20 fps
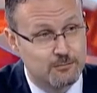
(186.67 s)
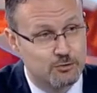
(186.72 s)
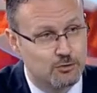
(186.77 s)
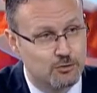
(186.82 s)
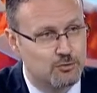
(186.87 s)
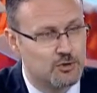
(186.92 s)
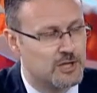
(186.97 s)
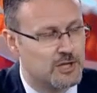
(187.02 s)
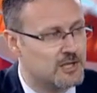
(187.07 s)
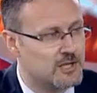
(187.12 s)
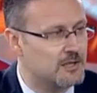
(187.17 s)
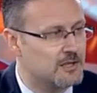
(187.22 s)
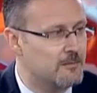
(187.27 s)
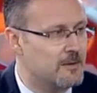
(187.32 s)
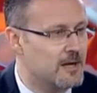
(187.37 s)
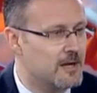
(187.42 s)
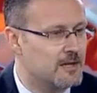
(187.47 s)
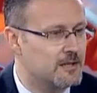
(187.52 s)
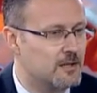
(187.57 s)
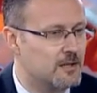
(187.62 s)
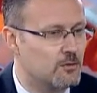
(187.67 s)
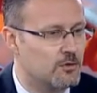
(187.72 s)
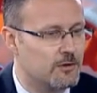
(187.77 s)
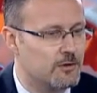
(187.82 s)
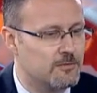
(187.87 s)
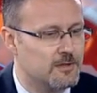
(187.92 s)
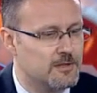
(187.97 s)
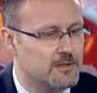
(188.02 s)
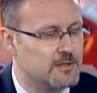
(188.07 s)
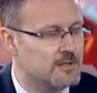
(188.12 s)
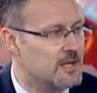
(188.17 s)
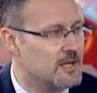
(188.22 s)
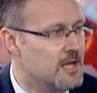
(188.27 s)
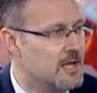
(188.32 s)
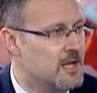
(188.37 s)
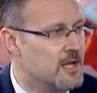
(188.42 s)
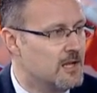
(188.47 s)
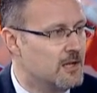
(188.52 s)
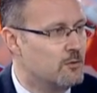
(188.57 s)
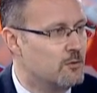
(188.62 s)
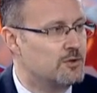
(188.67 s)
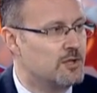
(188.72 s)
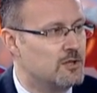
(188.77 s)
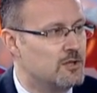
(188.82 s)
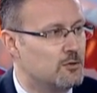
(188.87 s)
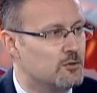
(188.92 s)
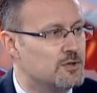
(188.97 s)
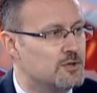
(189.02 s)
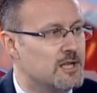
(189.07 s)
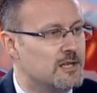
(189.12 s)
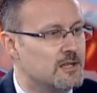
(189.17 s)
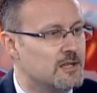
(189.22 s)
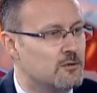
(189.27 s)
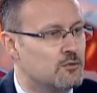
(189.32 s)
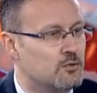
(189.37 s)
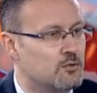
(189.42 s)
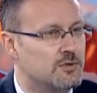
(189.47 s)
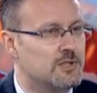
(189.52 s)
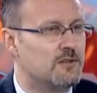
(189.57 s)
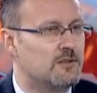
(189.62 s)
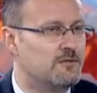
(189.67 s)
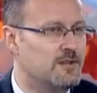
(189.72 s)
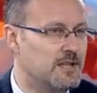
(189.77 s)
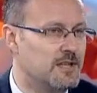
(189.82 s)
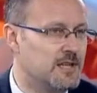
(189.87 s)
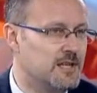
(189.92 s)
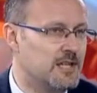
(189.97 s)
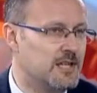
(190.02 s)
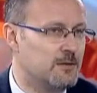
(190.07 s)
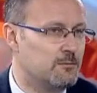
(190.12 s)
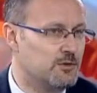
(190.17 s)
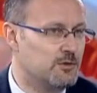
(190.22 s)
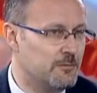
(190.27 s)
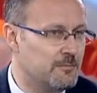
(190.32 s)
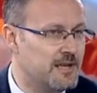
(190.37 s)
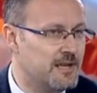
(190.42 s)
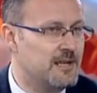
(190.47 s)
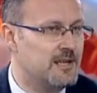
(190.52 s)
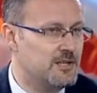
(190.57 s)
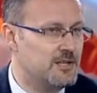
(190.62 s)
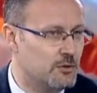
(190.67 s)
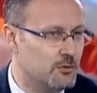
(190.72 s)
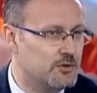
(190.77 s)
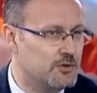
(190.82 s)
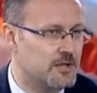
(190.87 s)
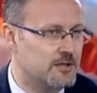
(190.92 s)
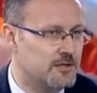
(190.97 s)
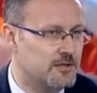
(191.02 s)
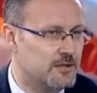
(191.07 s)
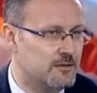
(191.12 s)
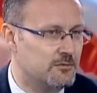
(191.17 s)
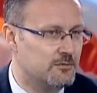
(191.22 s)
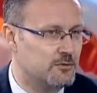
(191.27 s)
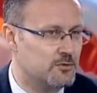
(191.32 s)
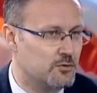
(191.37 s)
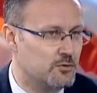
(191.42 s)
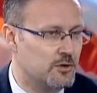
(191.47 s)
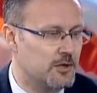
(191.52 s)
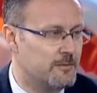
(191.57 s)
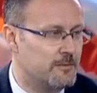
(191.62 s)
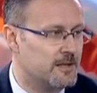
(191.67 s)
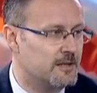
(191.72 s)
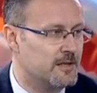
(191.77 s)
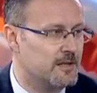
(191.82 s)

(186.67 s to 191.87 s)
bunu bu şekilde belki de görebiliriz. Oradaki özellikle kur tarafındaki hareket burada belirleyici olacak diye bunu söylemek